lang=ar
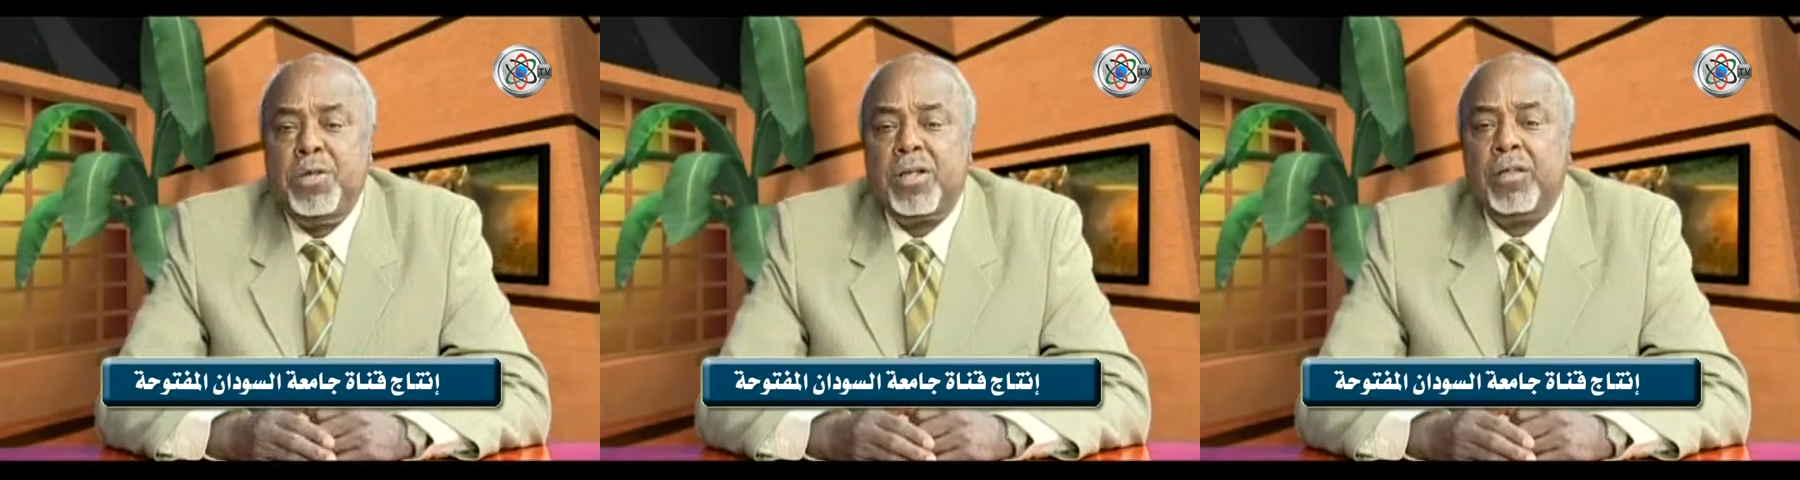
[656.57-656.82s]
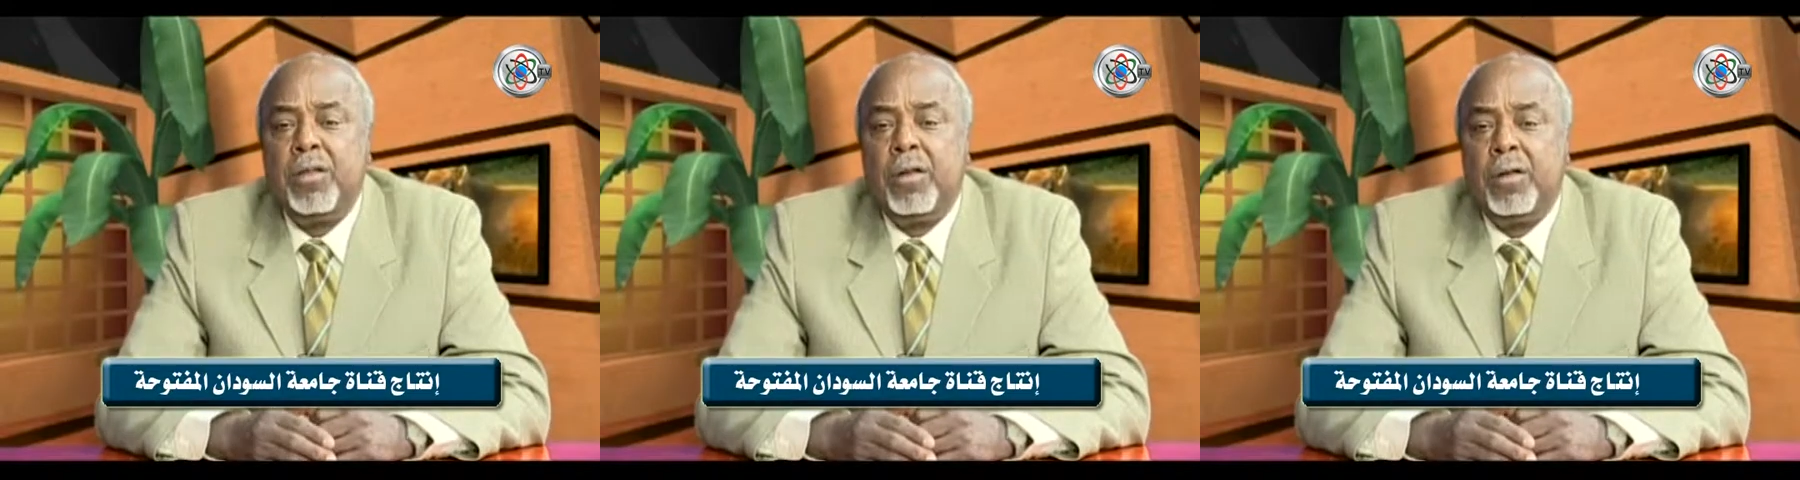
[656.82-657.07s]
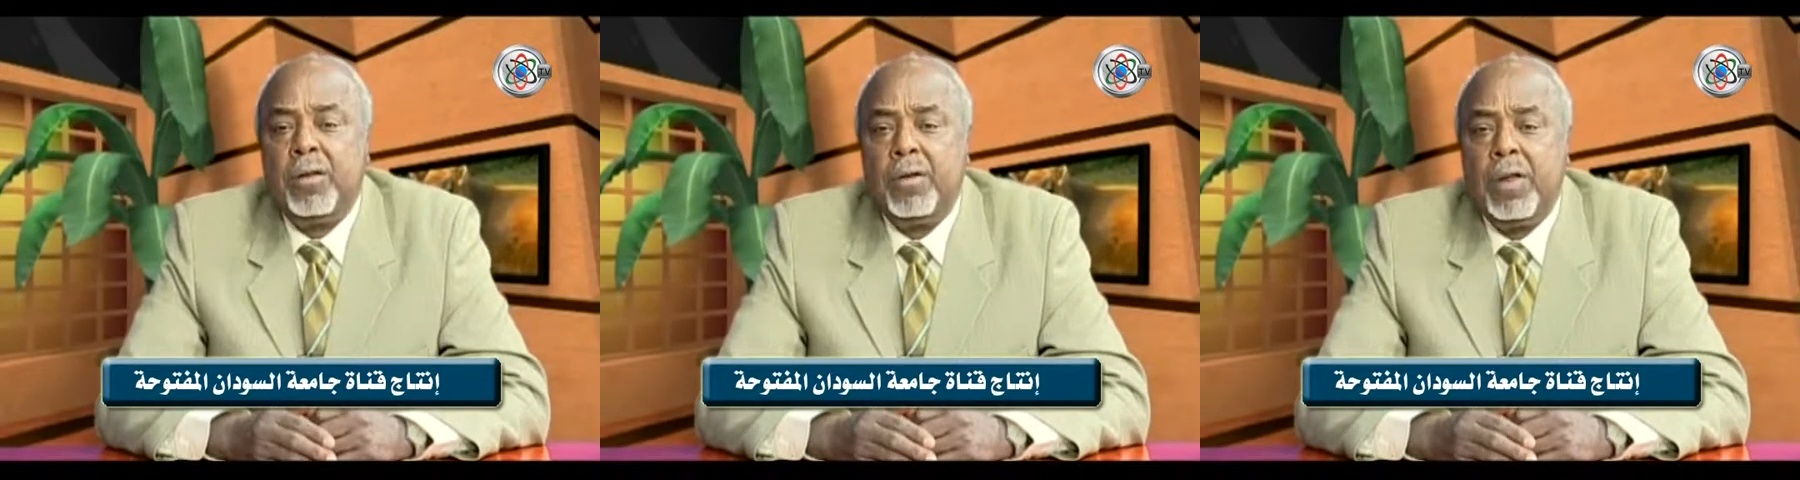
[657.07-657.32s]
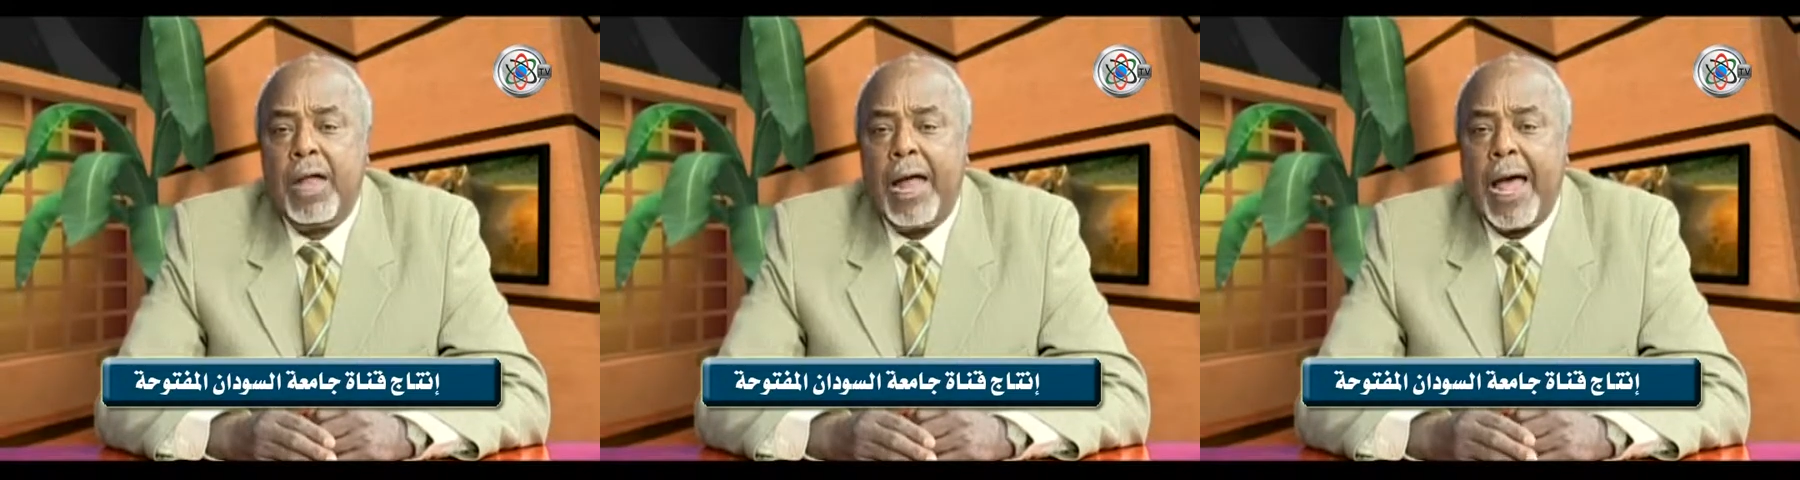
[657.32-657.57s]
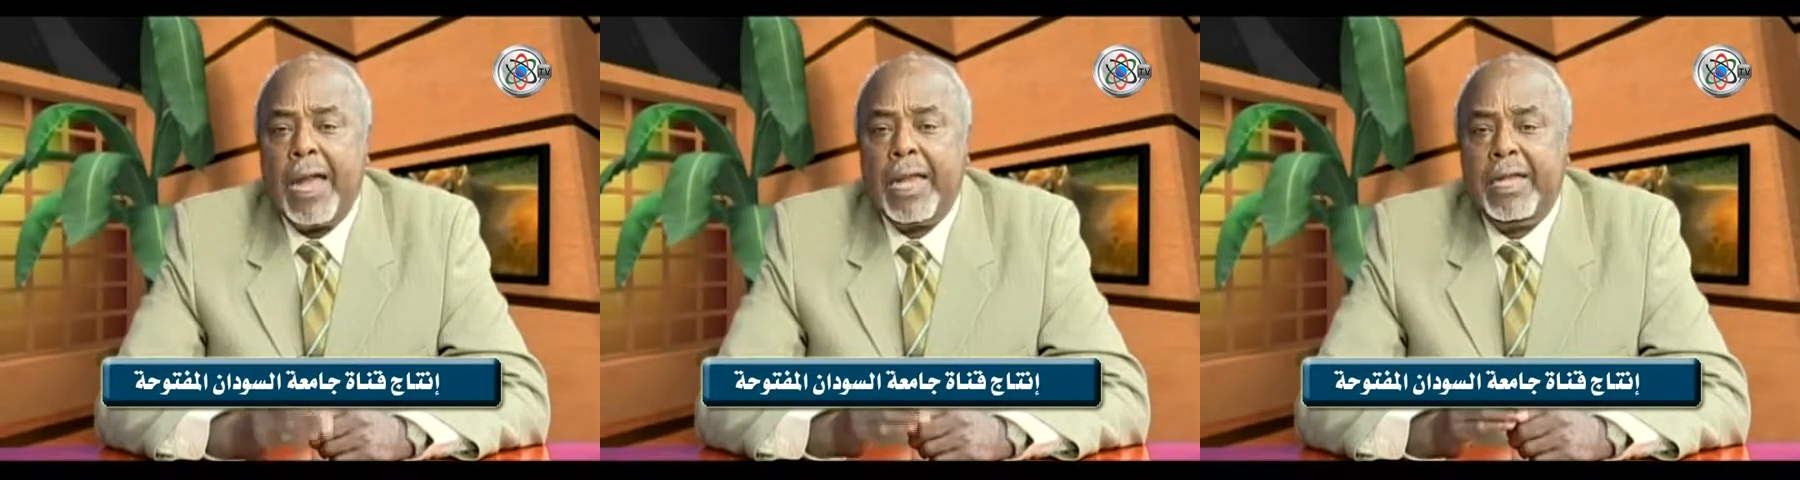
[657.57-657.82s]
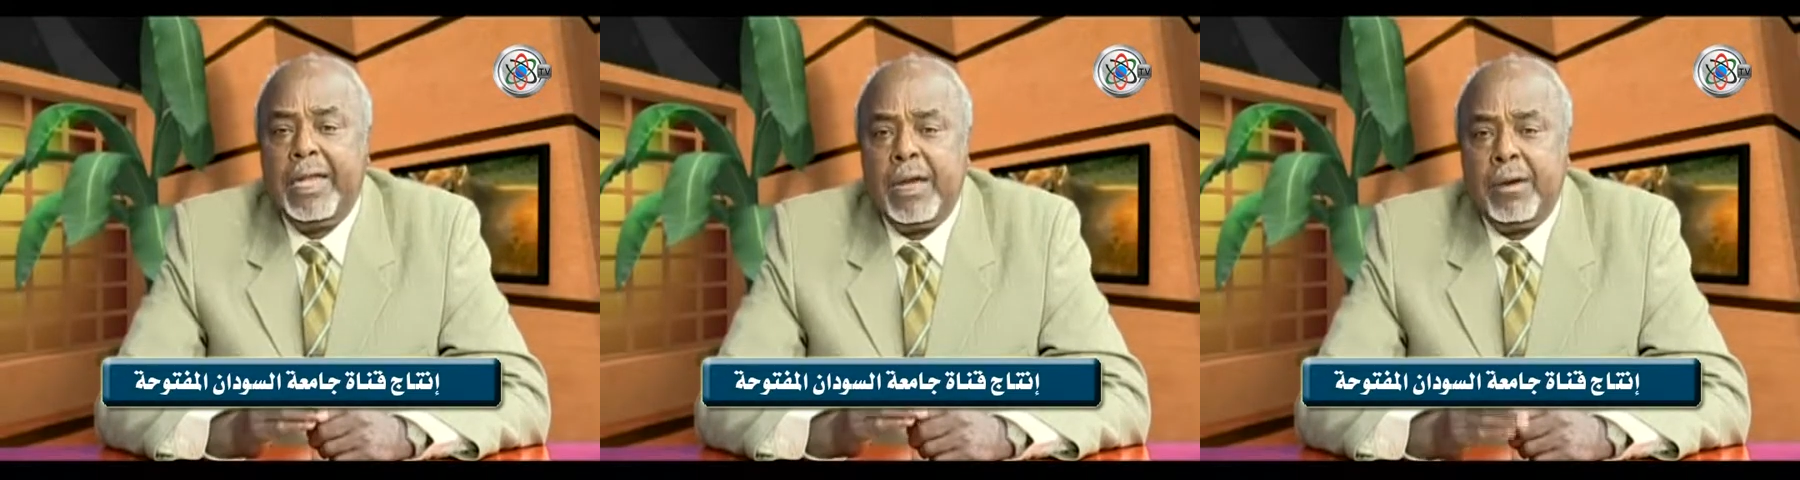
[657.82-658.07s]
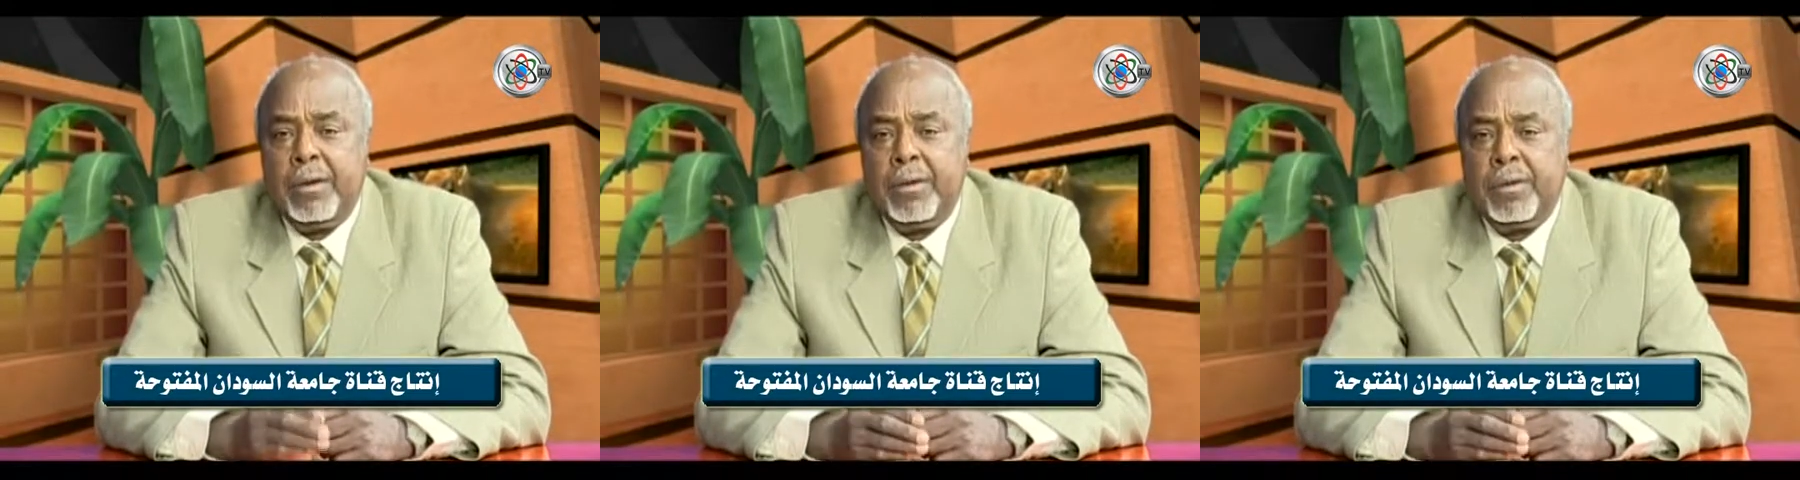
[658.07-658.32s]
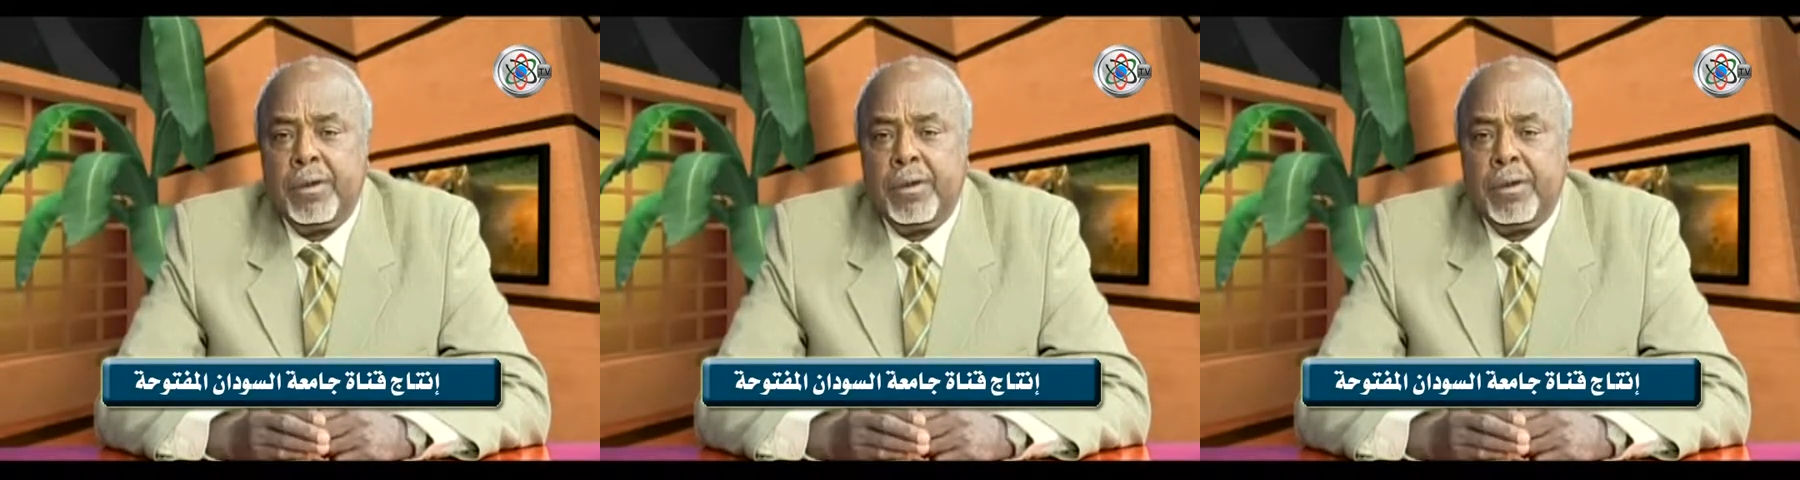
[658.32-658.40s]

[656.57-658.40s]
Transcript: يصل حدا